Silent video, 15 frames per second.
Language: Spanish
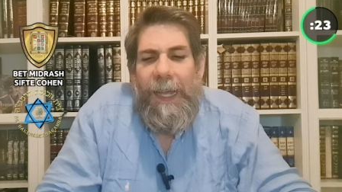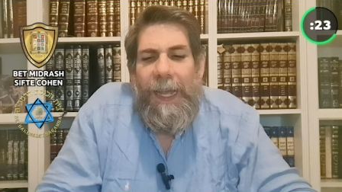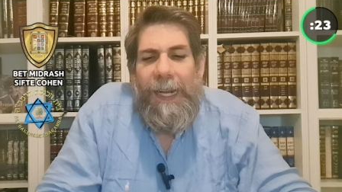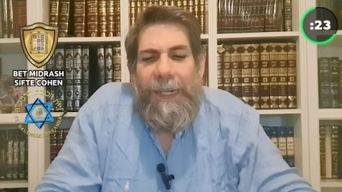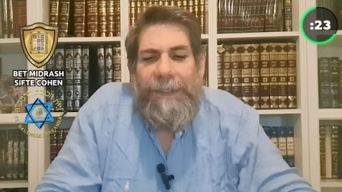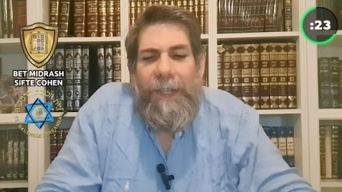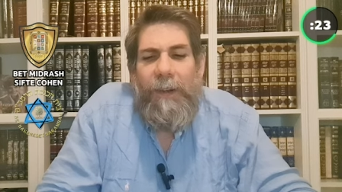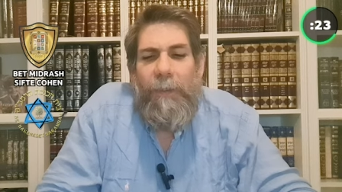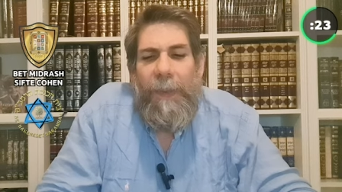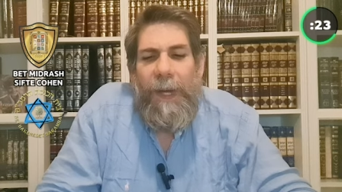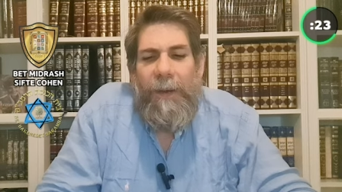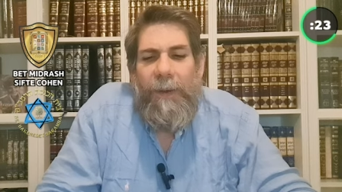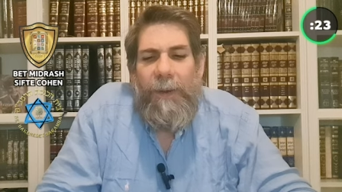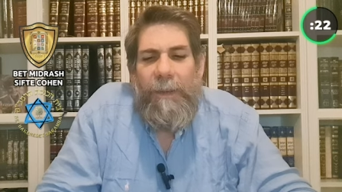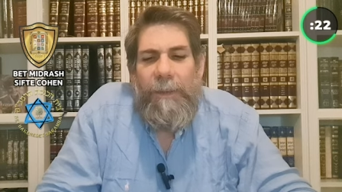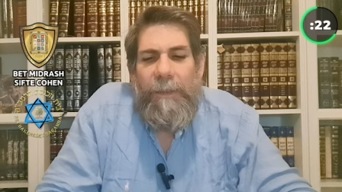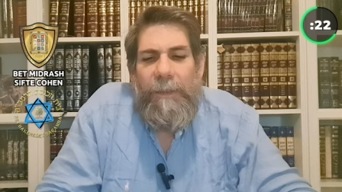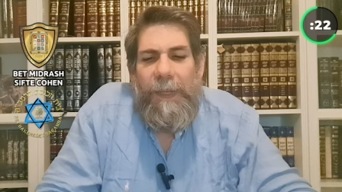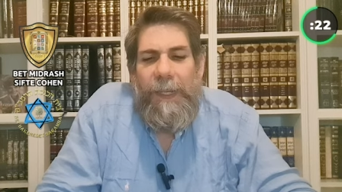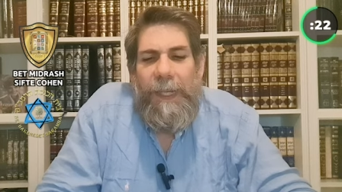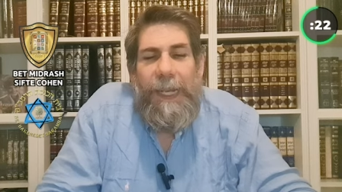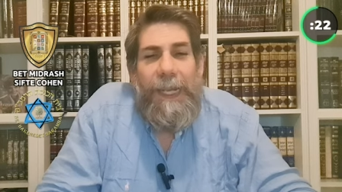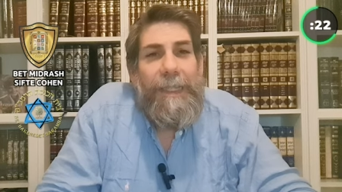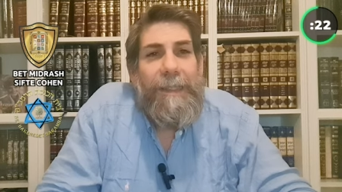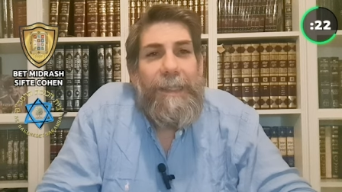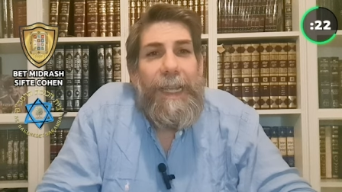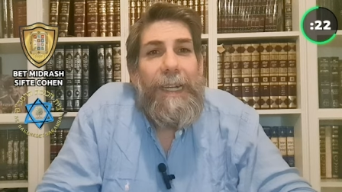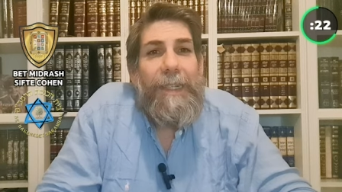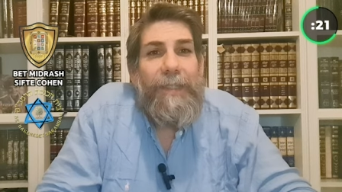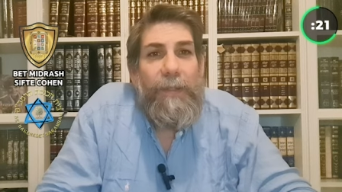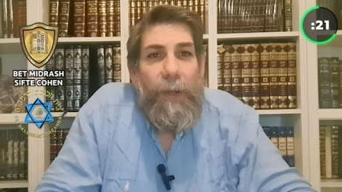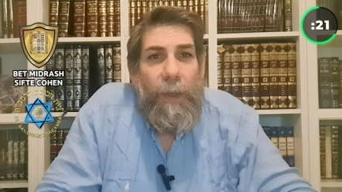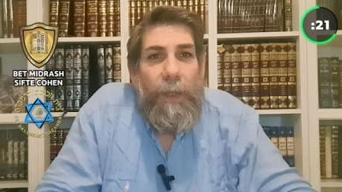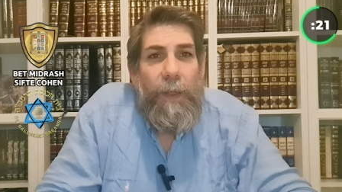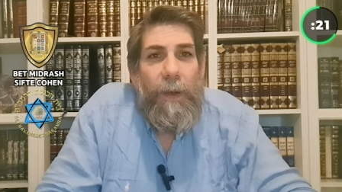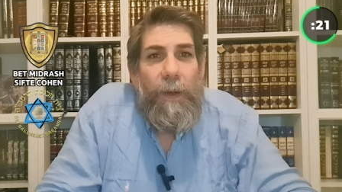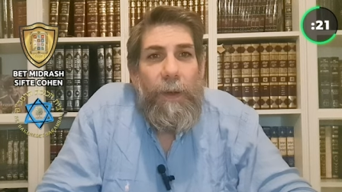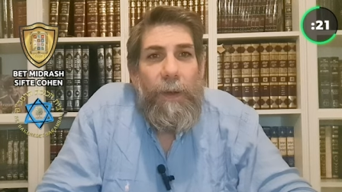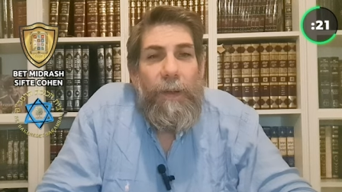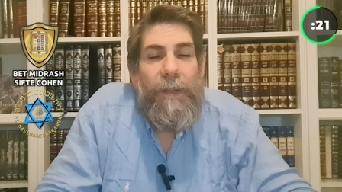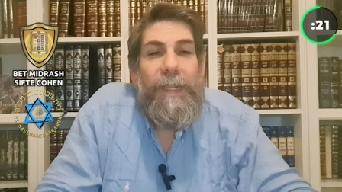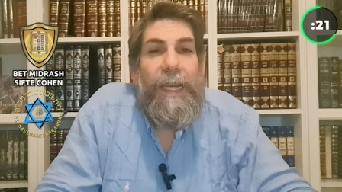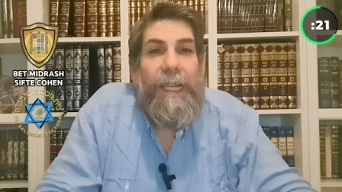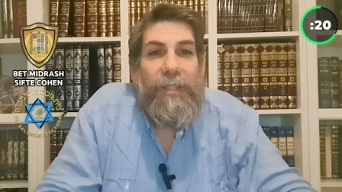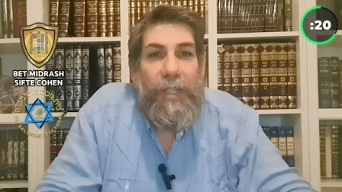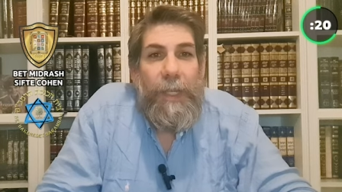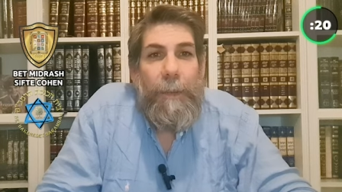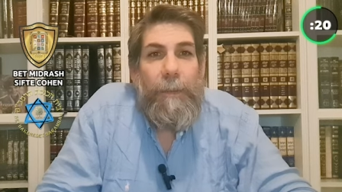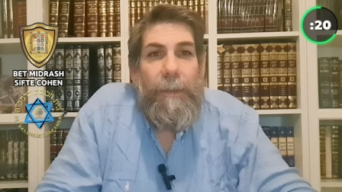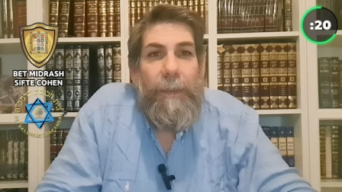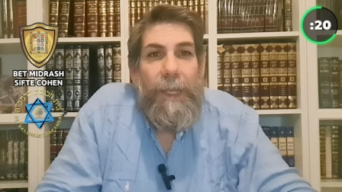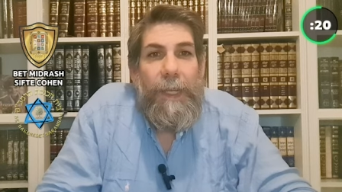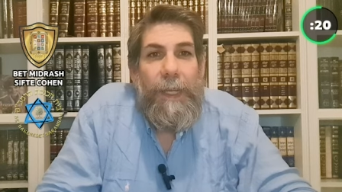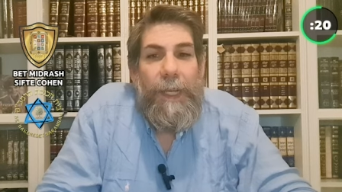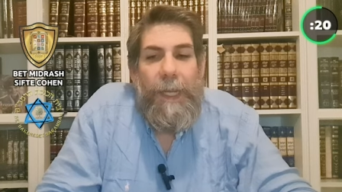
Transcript: El ser humano es el socio de Hashem